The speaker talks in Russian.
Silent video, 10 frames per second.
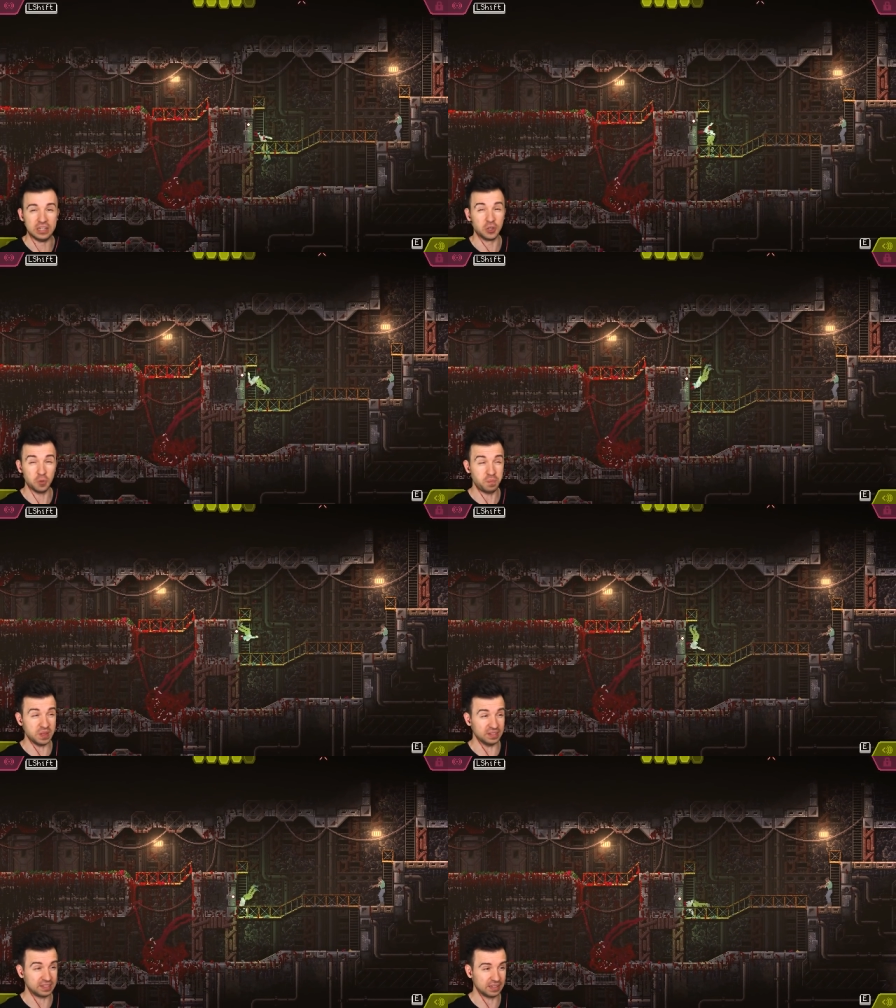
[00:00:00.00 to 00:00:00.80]
Не
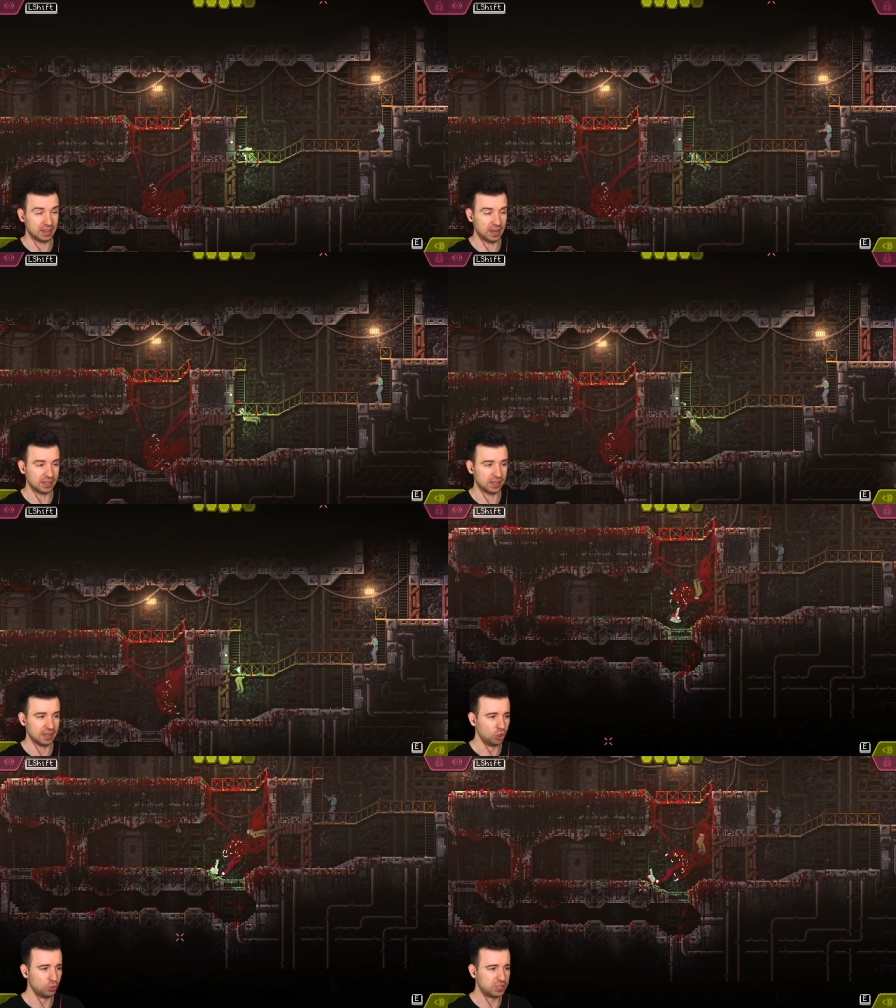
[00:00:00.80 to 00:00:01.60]
купился на это.
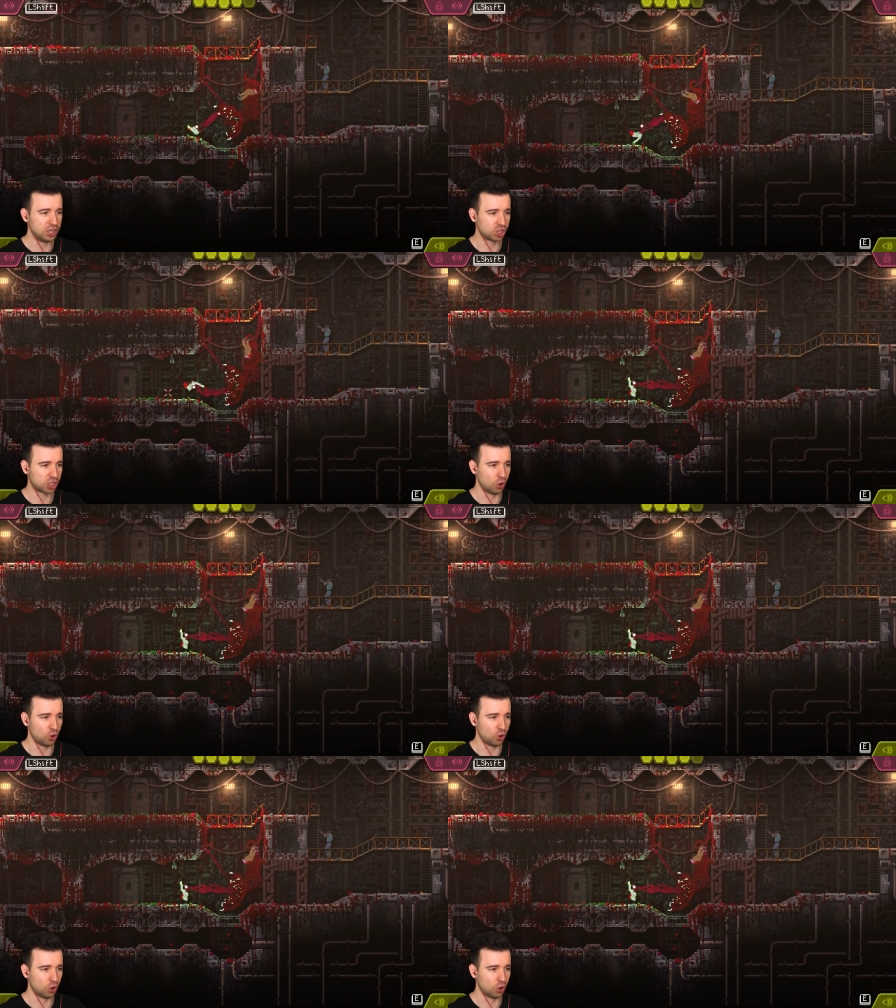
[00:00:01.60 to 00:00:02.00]
Людишки